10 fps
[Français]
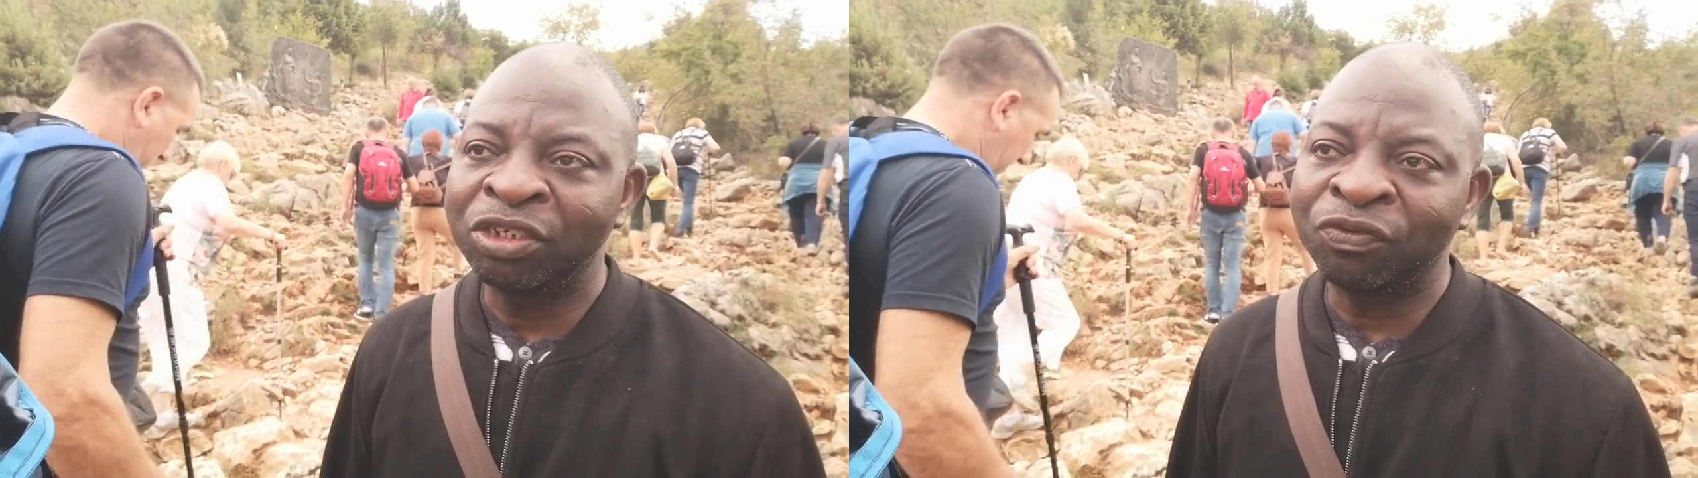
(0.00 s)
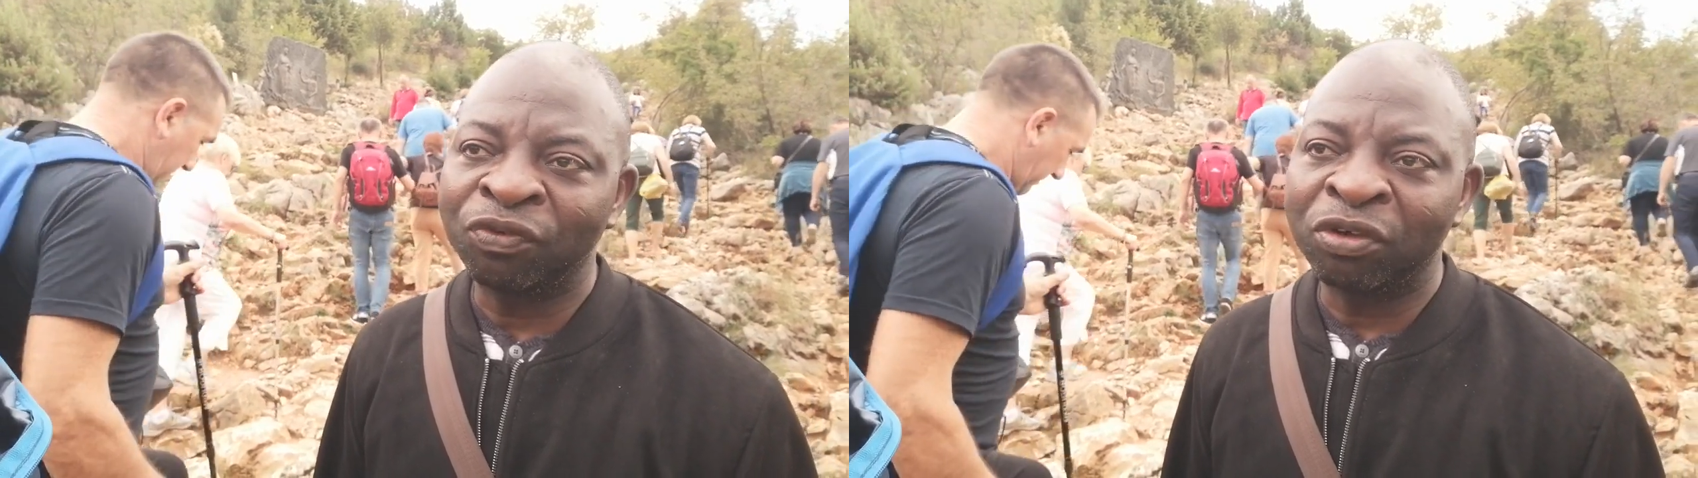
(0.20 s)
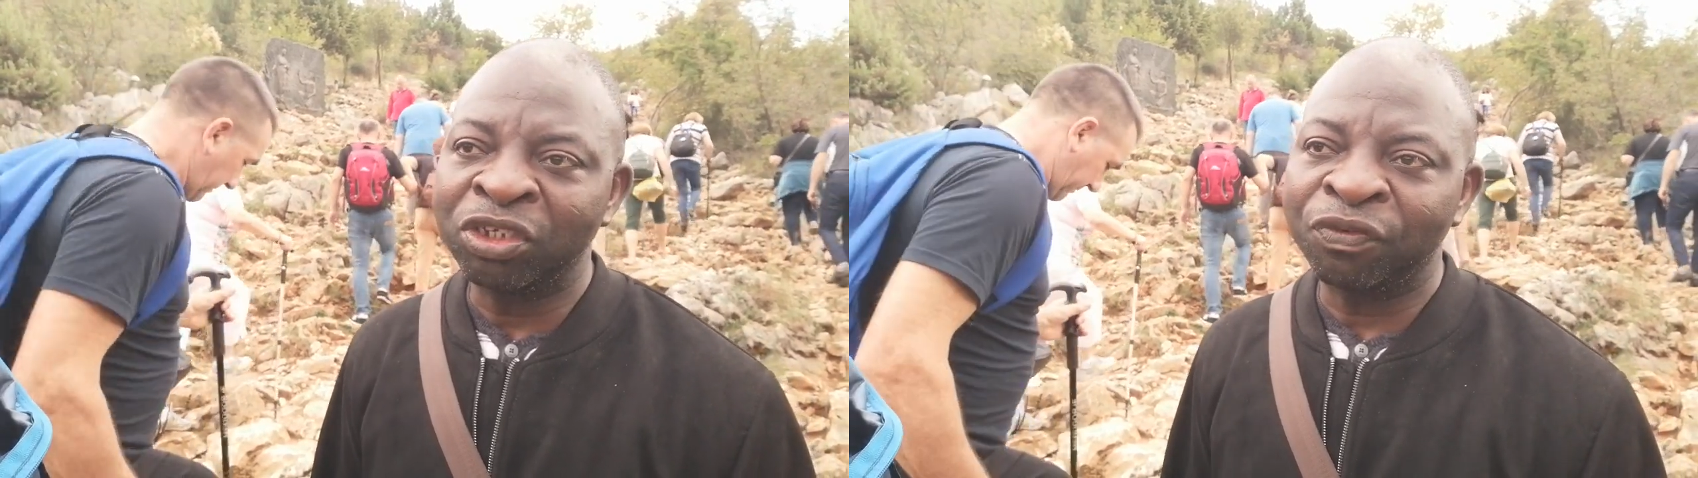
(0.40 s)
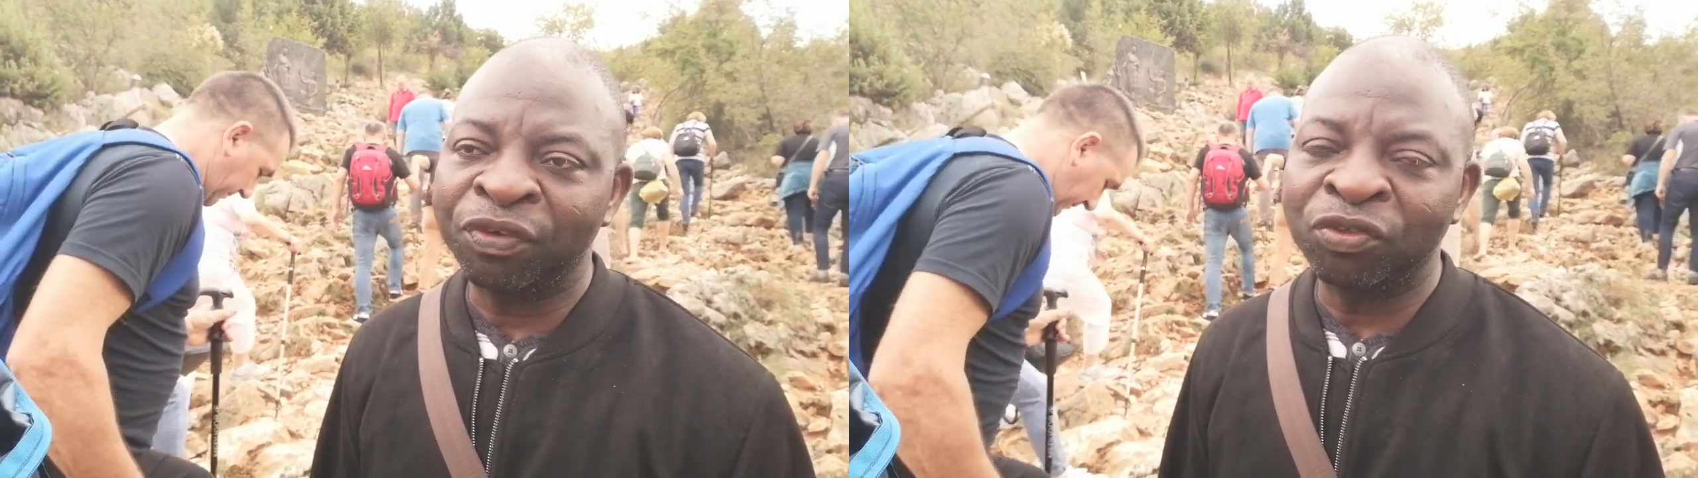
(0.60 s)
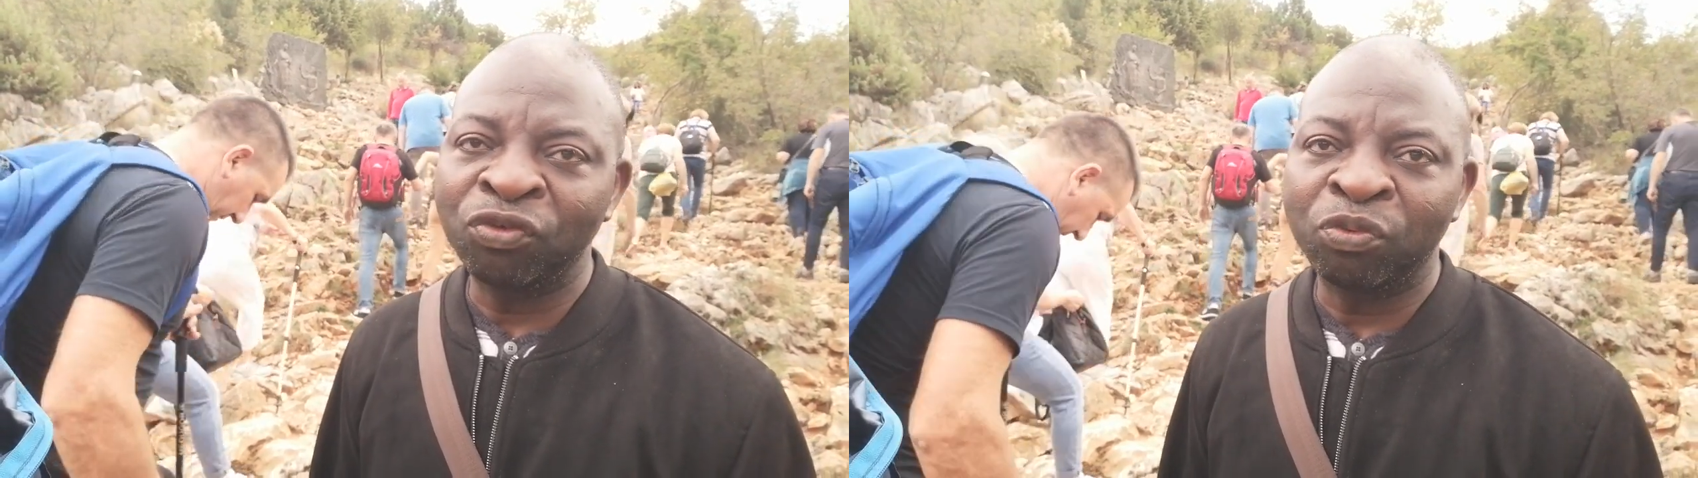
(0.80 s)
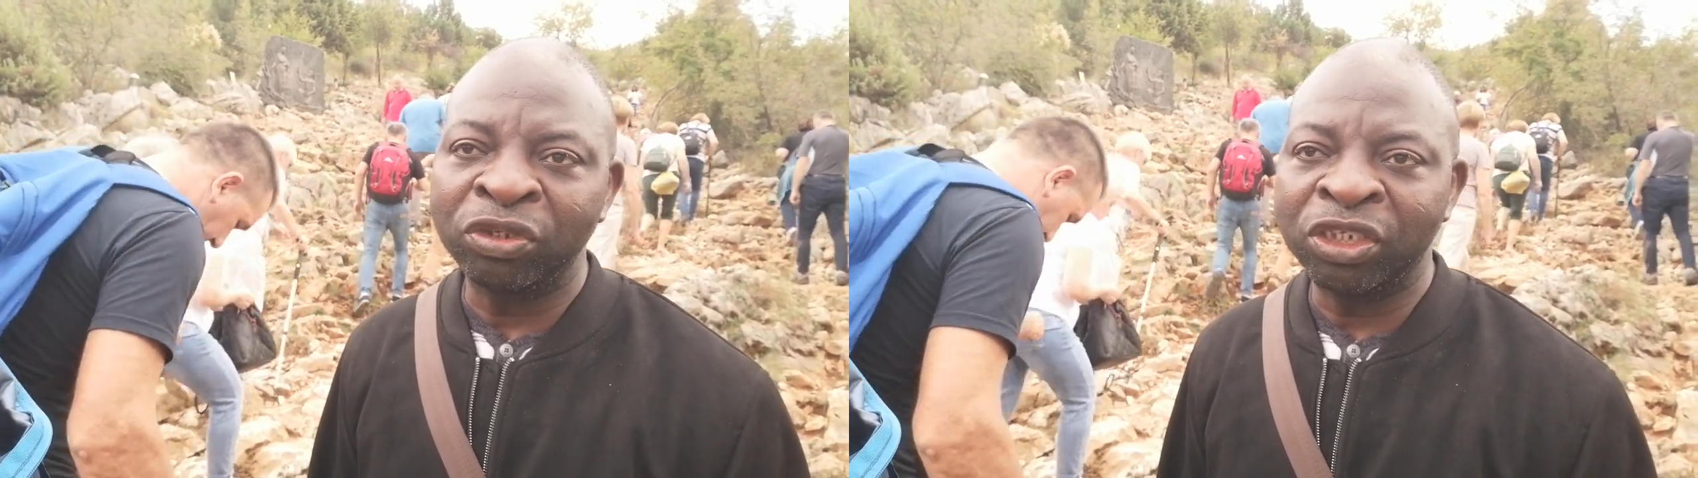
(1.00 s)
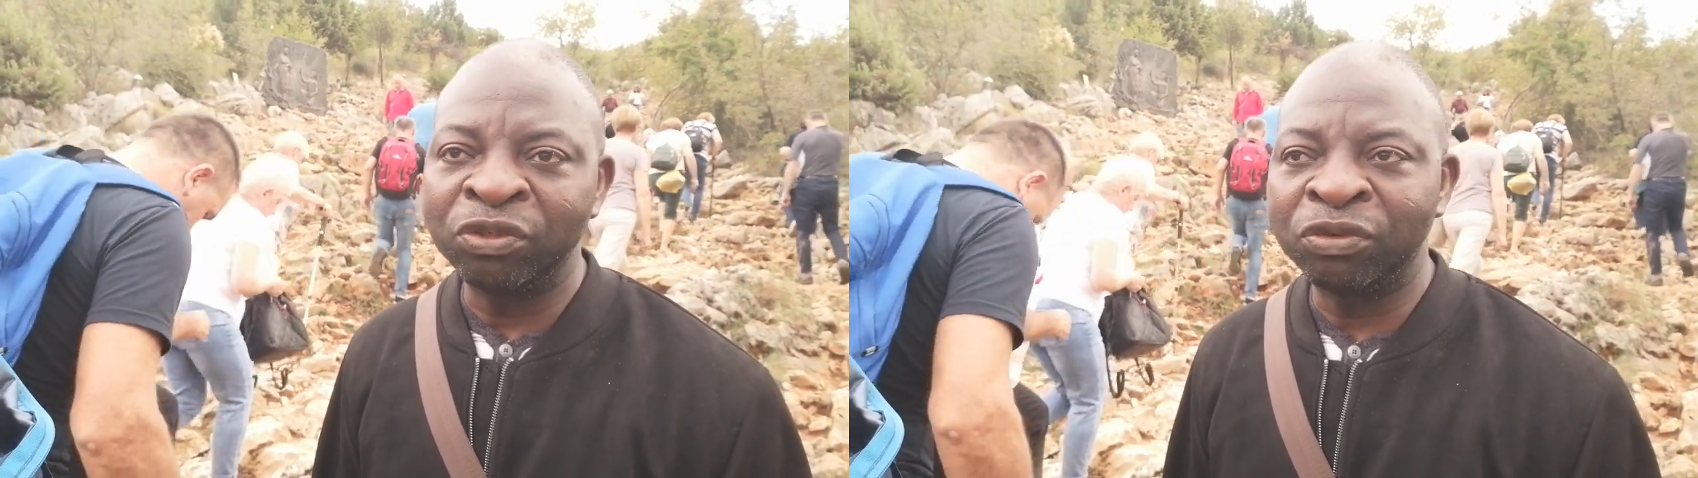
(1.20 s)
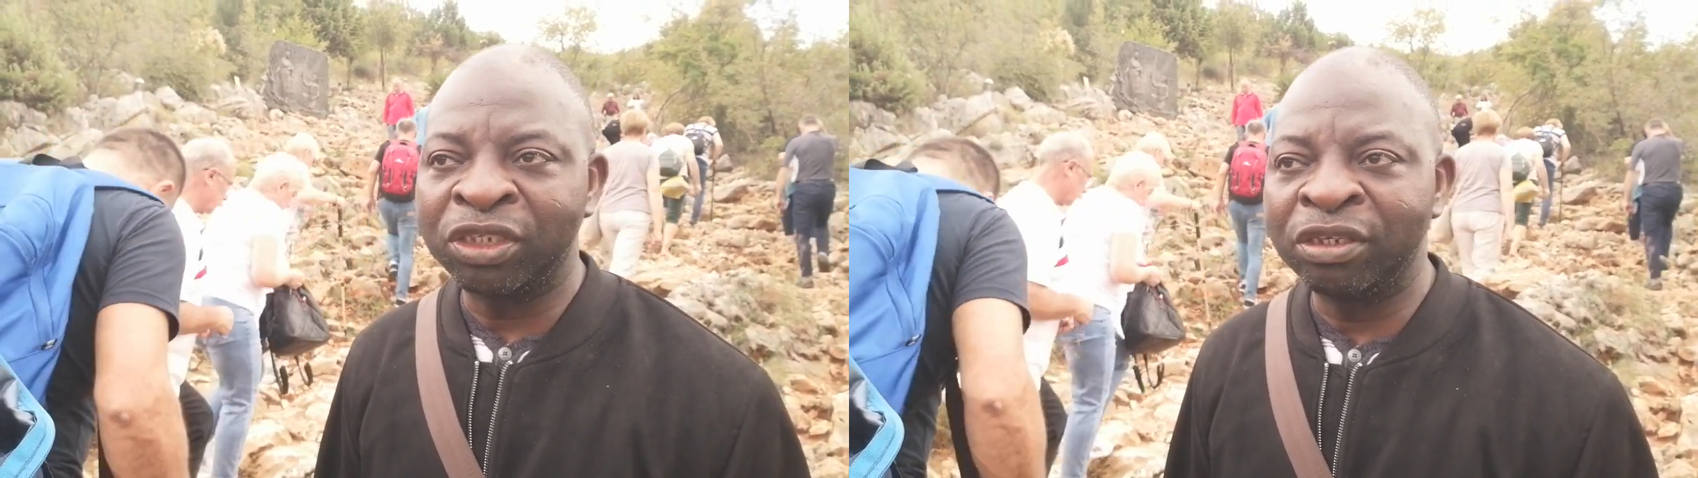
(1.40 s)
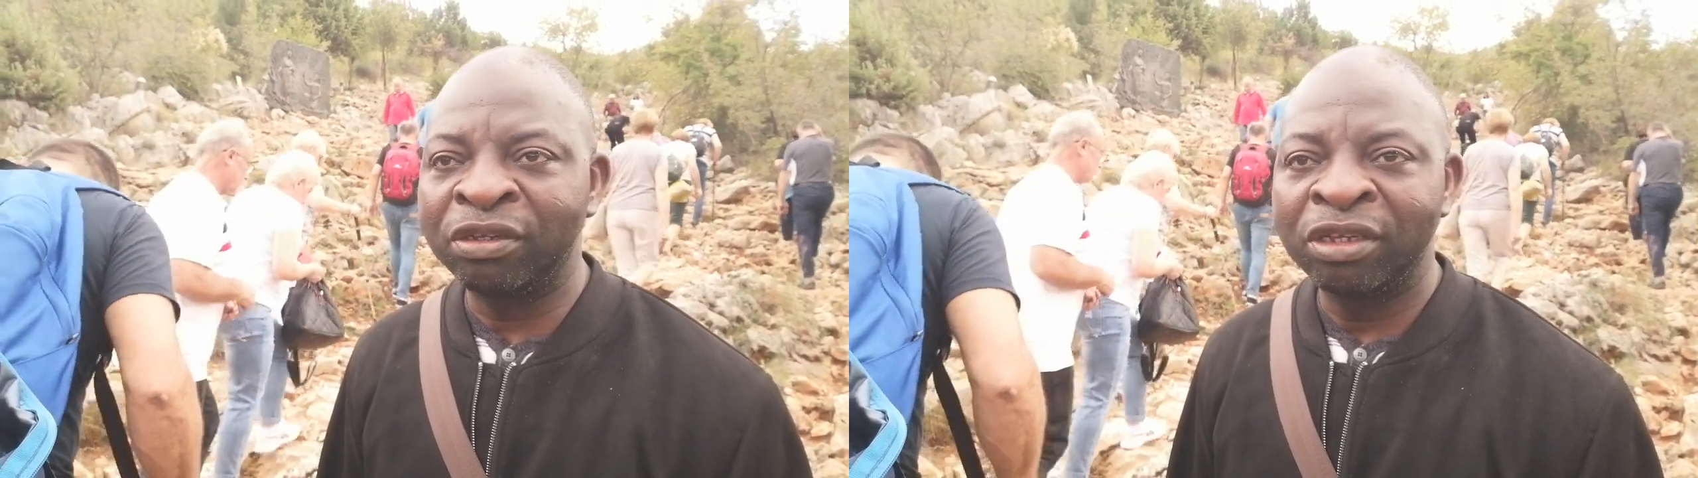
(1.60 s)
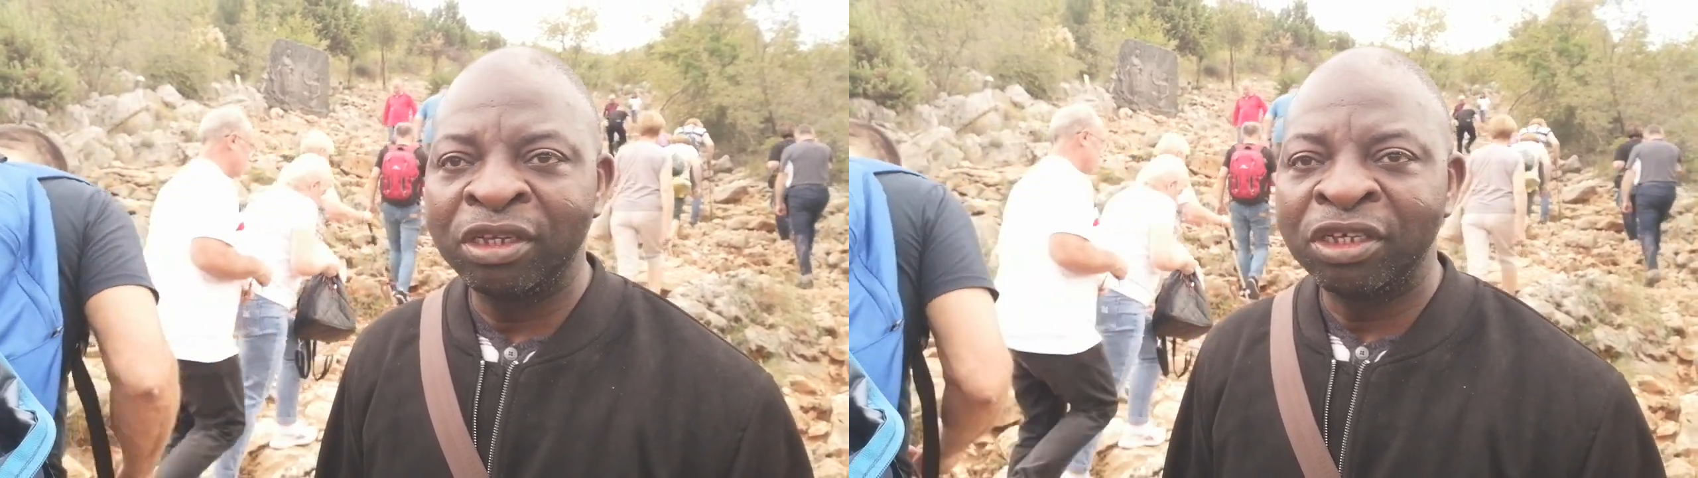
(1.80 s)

il faut que je fasse tout possible aussi.